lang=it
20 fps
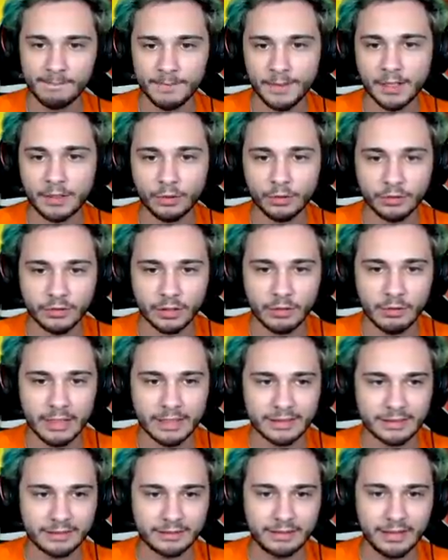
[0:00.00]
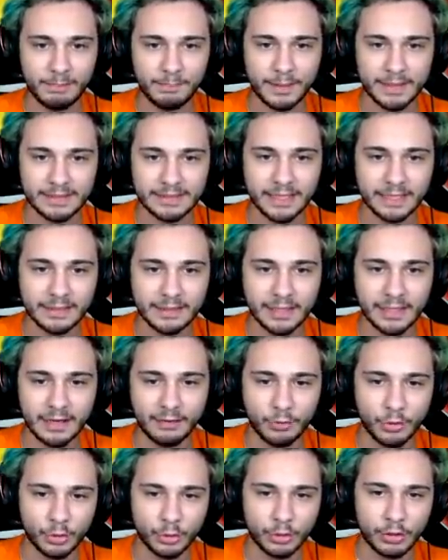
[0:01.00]
Di conseguenza se apprezzate il
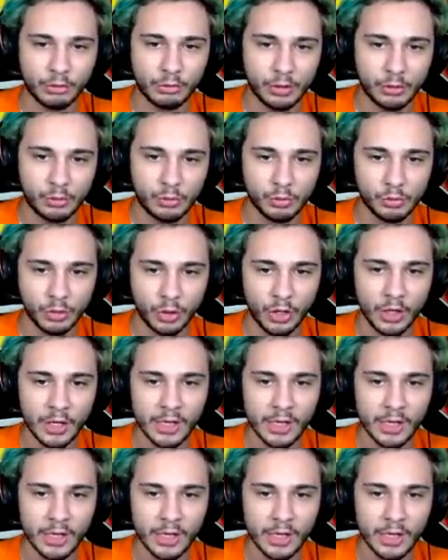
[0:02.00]
lavoro di qualcuno